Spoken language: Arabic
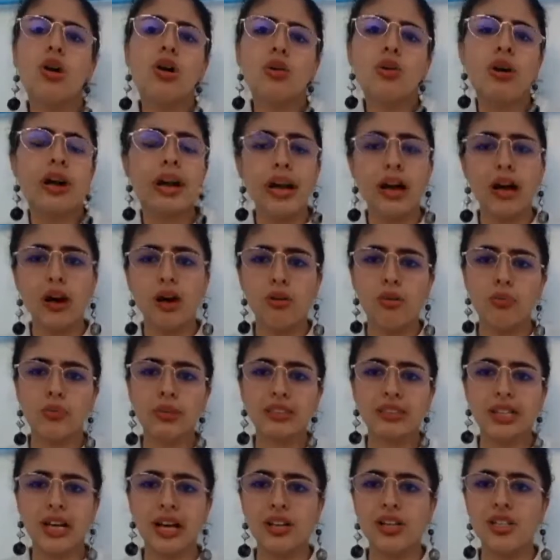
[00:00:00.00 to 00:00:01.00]
وكها
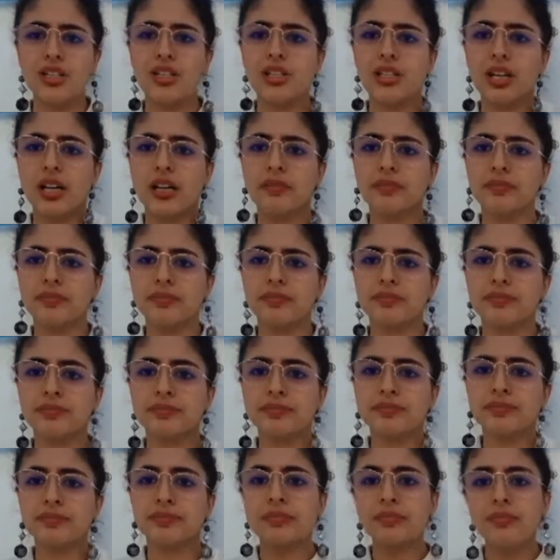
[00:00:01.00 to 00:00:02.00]
ومتغشة
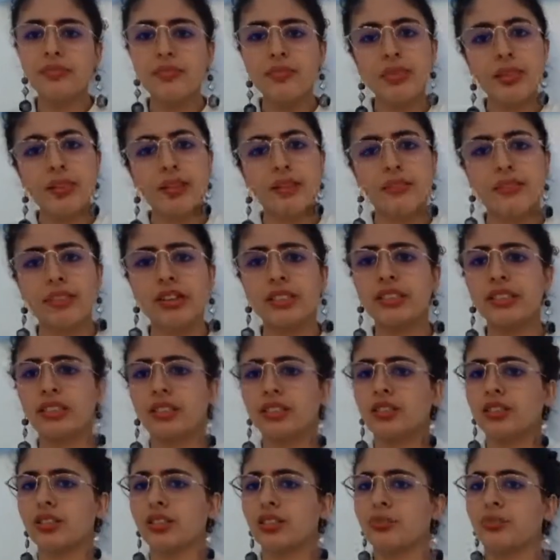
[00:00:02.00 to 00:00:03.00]
فترة
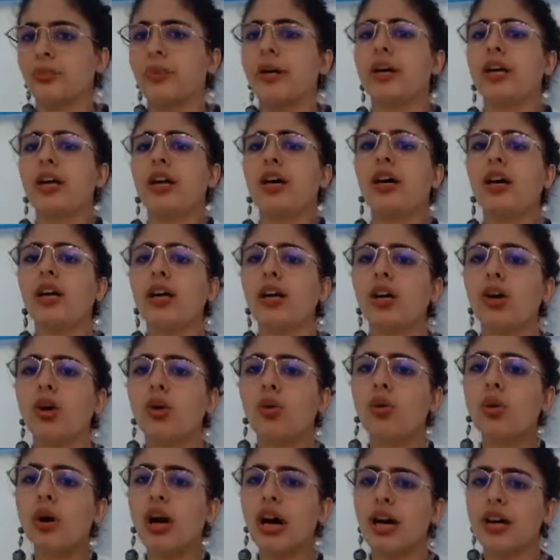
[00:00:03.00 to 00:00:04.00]
الصباح
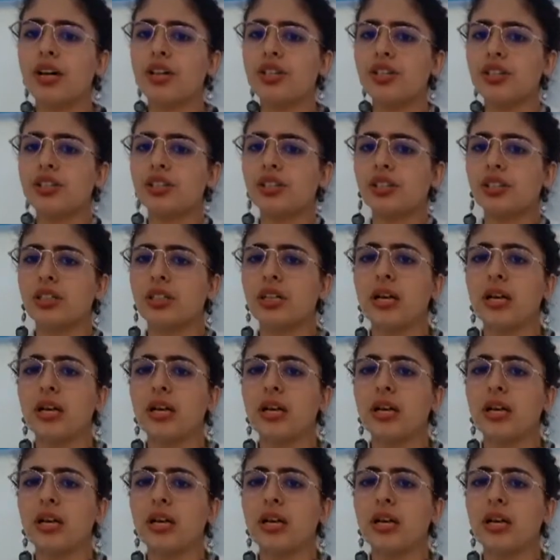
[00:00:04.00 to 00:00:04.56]
وخرجت